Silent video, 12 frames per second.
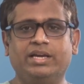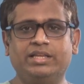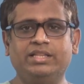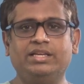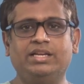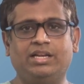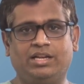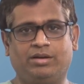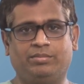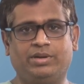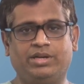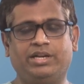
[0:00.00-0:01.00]
இது
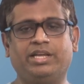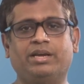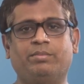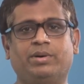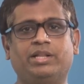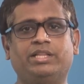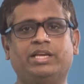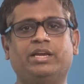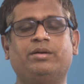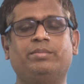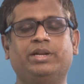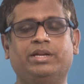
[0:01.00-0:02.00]
இல்லாமல் நீங்கள் பார்த்தீங்க
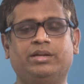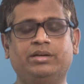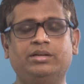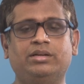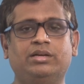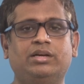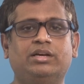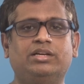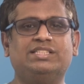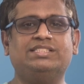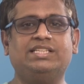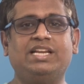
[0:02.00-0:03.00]
அப்படின்னா
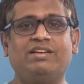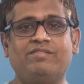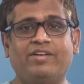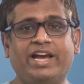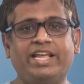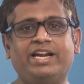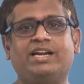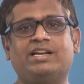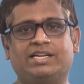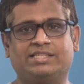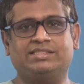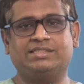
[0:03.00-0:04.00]
சில வைரல்
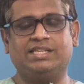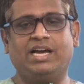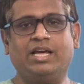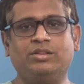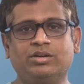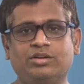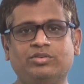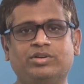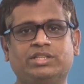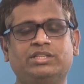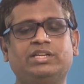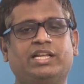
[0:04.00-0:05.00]
ட்ரக்ஸ் அதுக்கும்
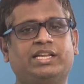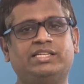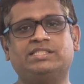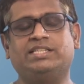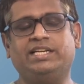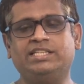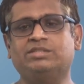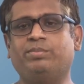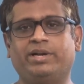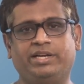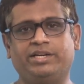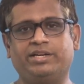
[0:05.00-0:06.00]
வந்து நிறைய ஸ்டடீஸ்
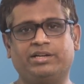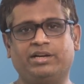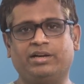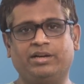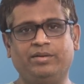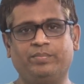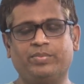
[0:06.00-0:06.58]
பண்ணிகிட்ருக்காங்க